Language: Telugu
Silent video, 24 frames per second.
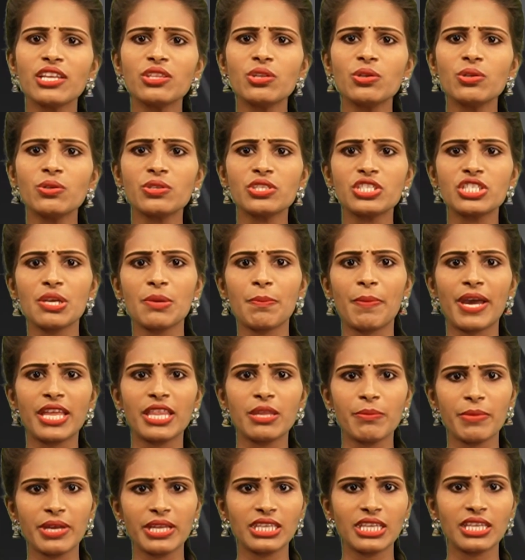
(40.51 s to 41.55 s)
ఐదు నుంచి
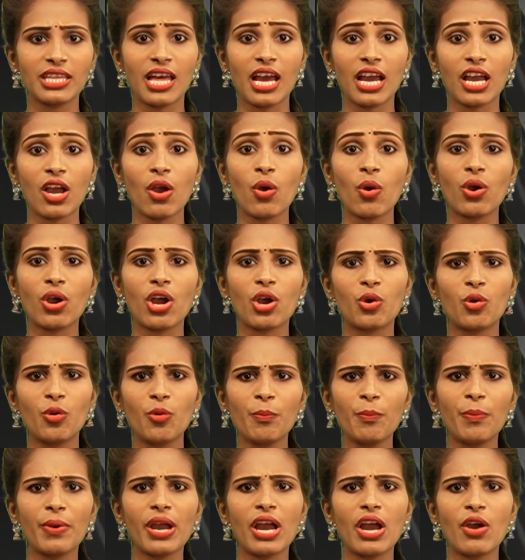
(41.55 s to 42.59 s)
పది మంది దాకా ఒక
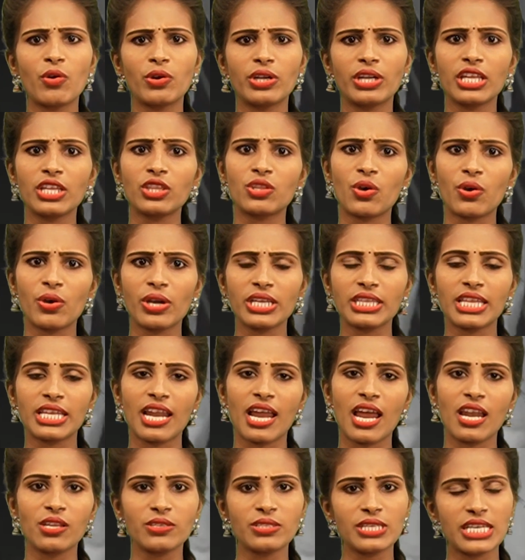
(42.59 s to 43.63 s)
గుంపుగా ఉండి
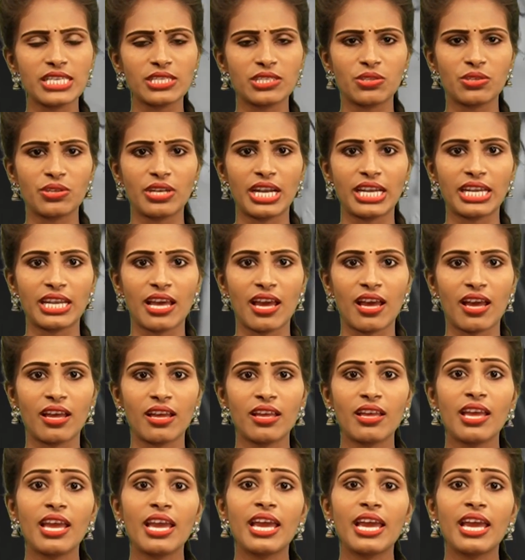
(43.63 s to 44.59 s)
దొంగతనాలు చేస్తురట